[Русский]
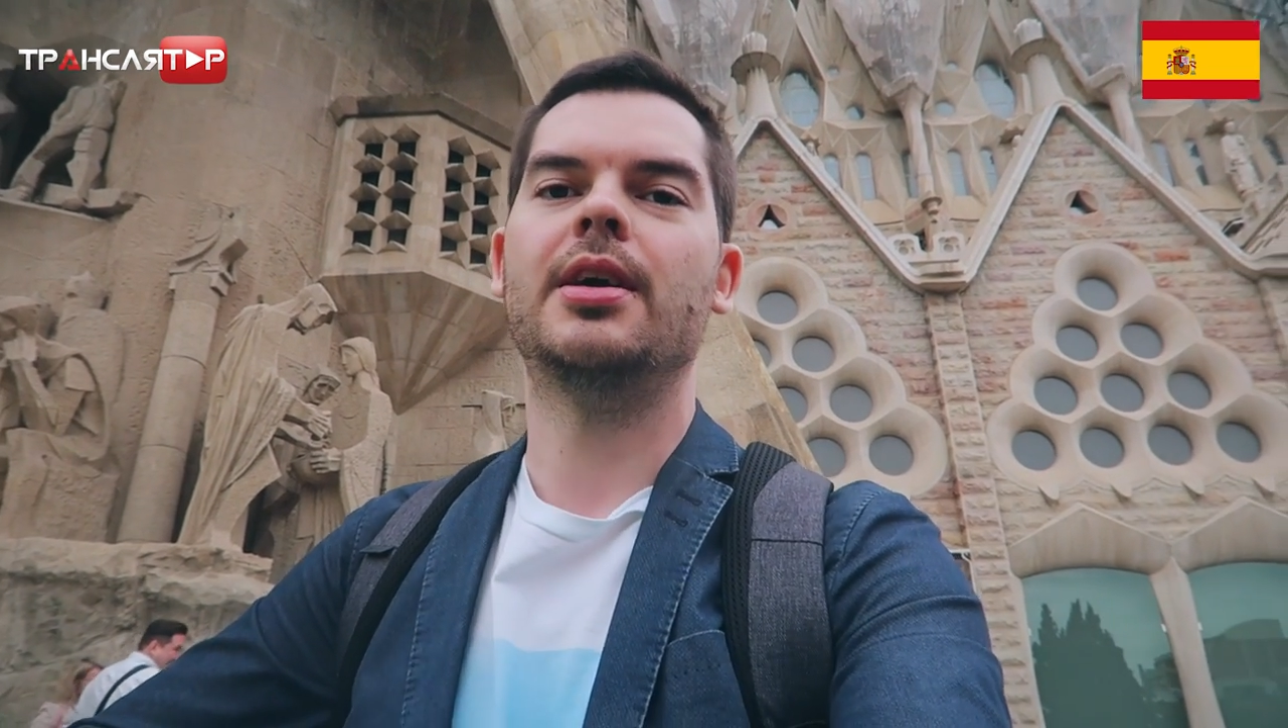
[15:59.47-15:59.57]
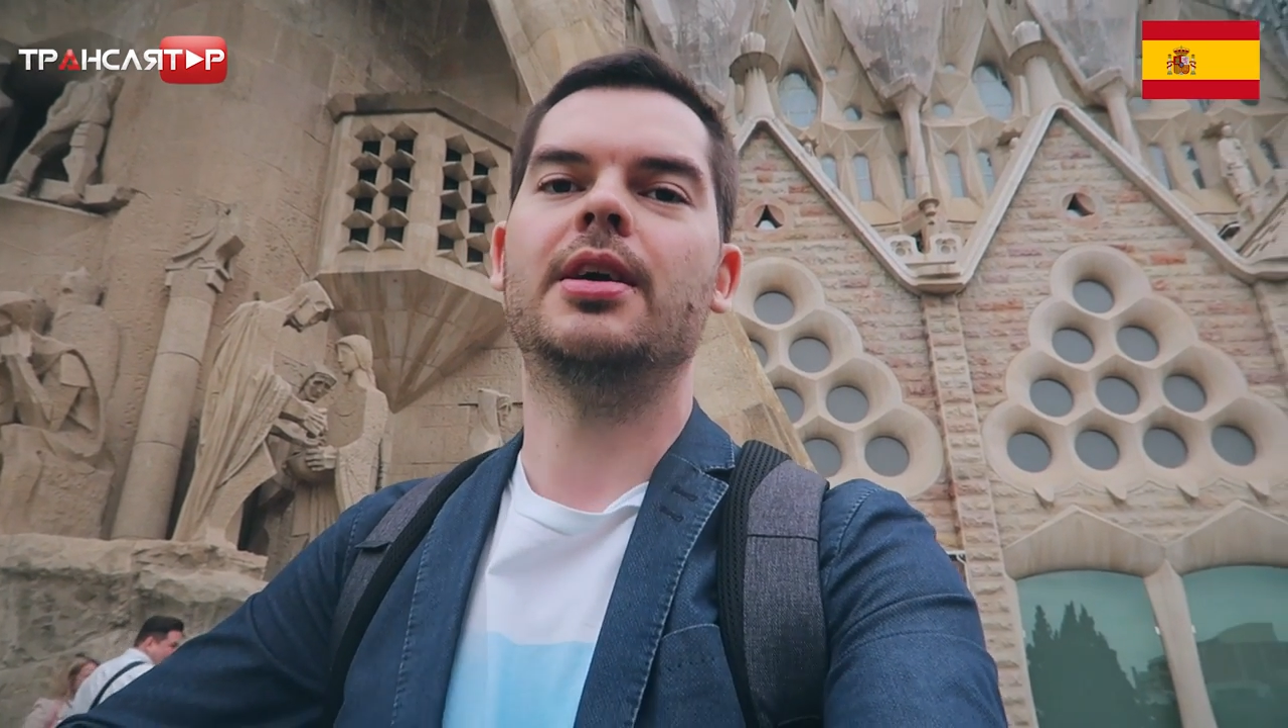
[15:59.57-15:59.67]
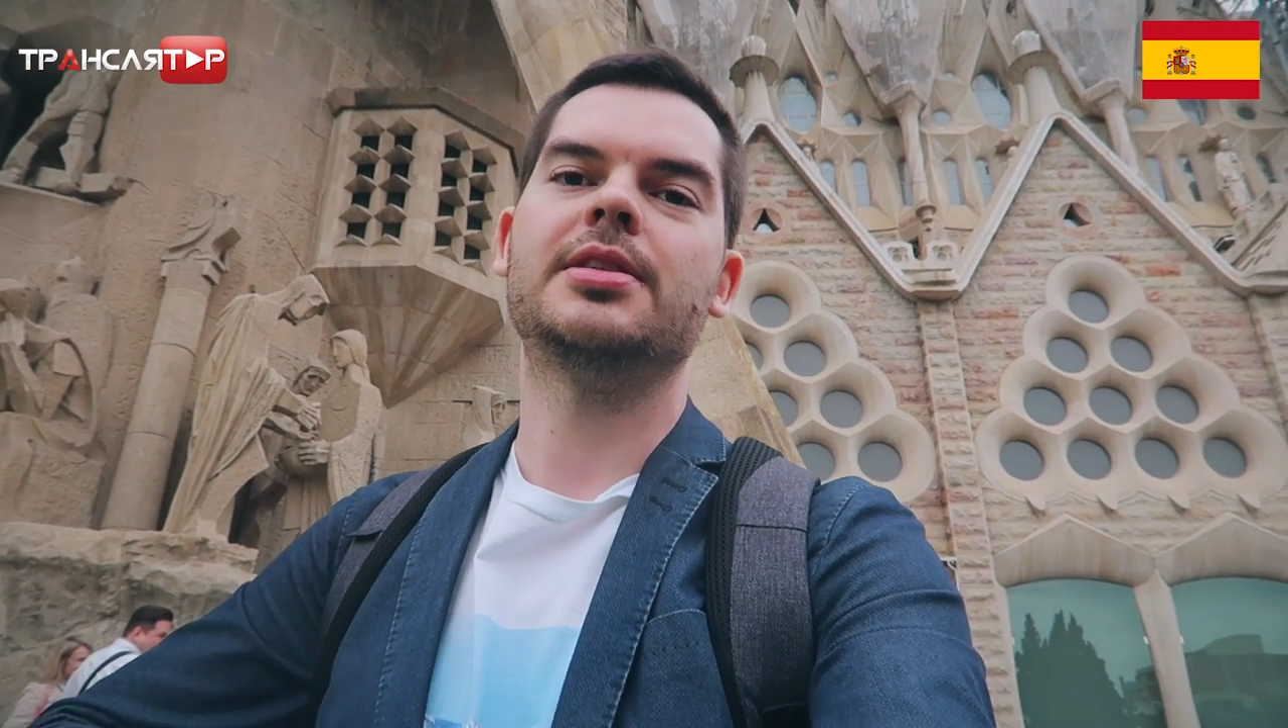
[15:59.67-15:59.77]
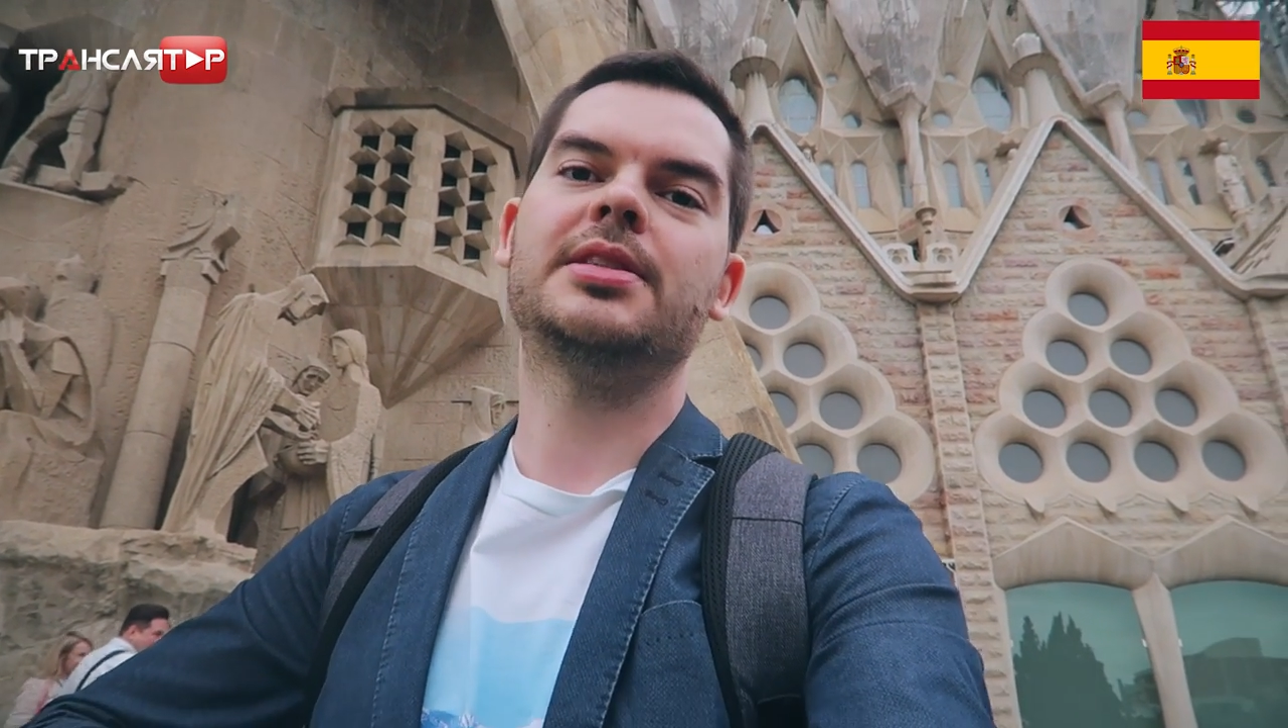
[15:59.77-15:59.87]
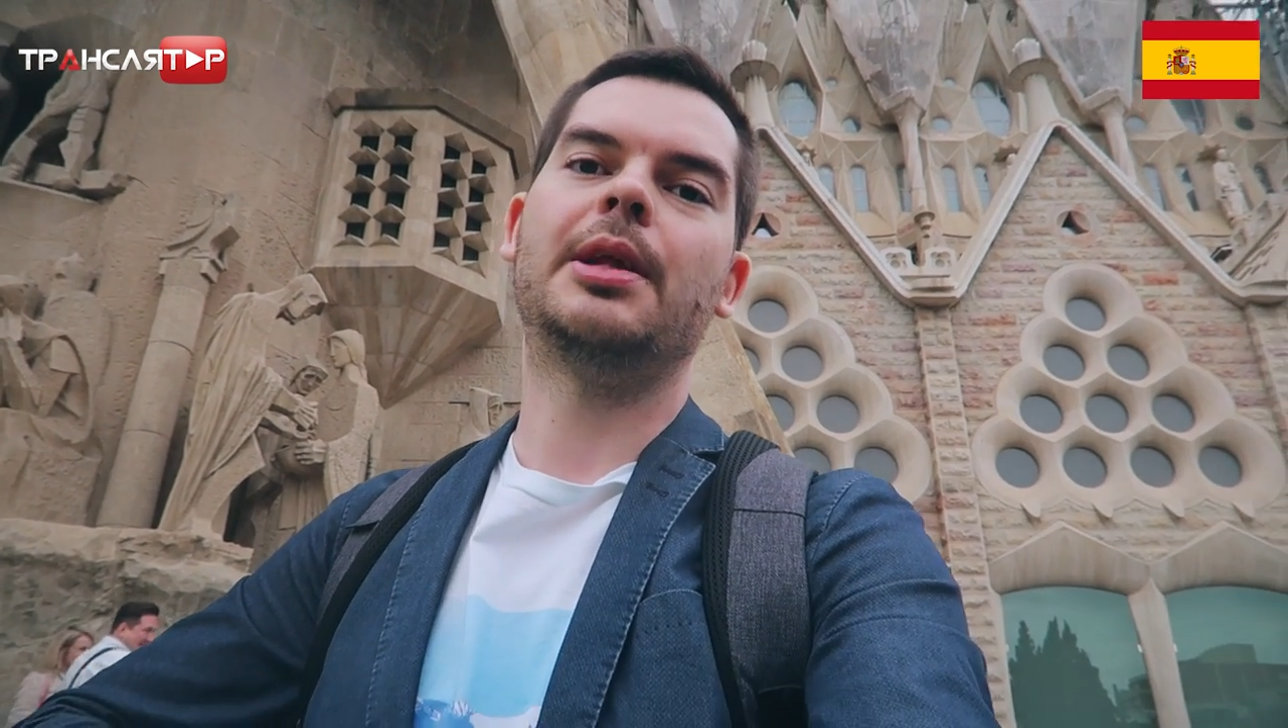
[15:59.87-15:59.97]

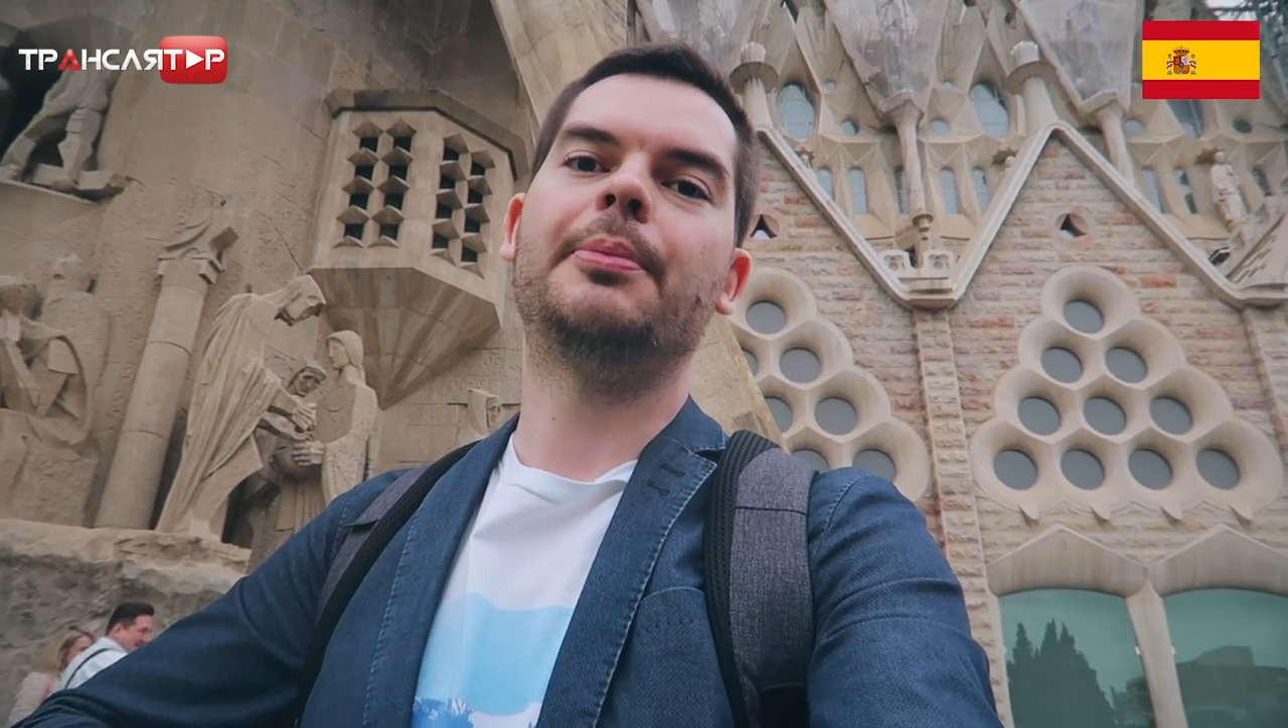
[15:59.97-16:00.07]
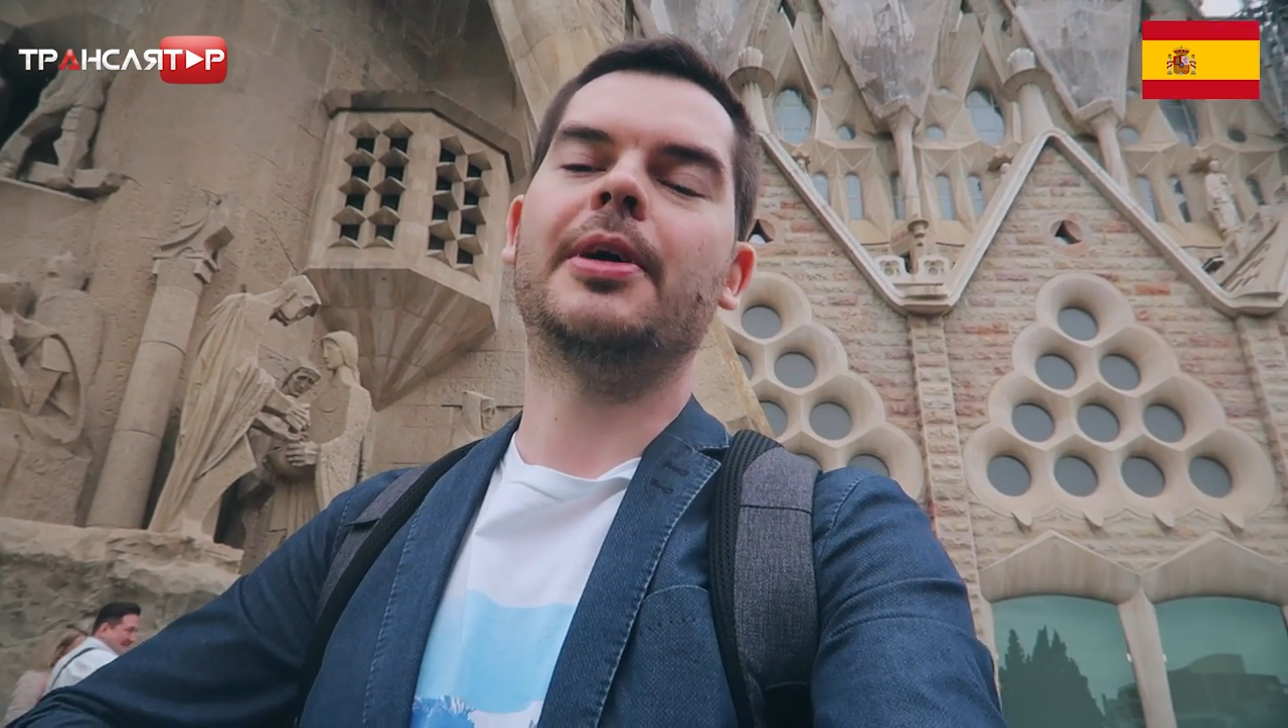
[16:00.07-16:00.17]
Э, стал